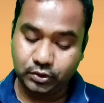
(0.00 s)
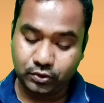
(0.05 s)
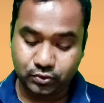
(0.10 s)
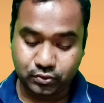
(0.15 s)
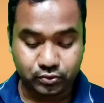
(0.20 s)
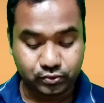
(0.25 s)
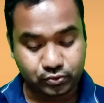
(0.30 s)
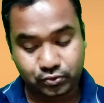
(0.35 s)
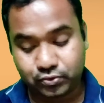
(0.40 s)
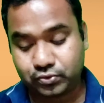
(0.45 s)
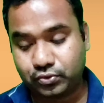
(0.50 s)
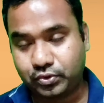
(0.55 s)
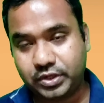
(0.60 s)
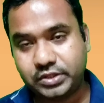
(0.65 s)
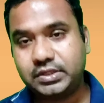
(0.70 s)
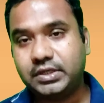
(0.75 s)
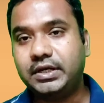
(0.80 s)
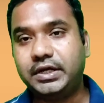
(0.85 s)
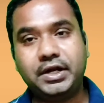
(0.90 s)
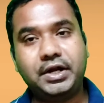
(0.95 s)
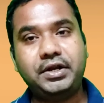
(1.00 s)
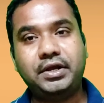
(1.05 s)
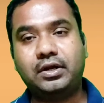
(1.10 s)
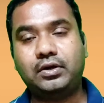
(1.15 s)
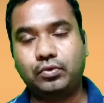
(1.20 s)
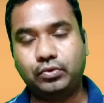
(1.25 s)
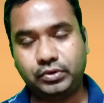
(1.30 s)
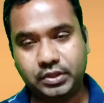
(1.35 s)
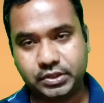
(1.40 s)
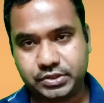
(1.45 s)
তৈরি করেছে
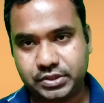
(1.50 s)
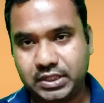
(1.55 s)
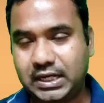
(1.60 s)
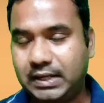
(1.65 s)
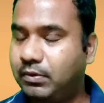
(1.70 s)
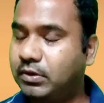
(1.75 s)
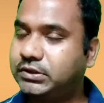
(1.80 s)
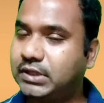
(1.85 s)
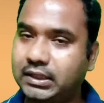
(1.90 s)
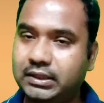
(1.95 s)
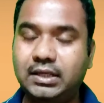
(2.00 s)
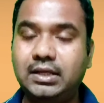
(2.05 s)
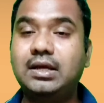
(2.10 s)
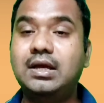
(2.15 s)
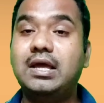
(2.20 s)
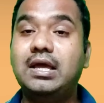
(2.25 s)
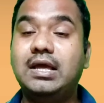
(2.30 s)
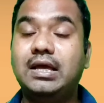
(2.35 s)
ইন্ডিয়ার উদ্দেশ্যে এবং সাথে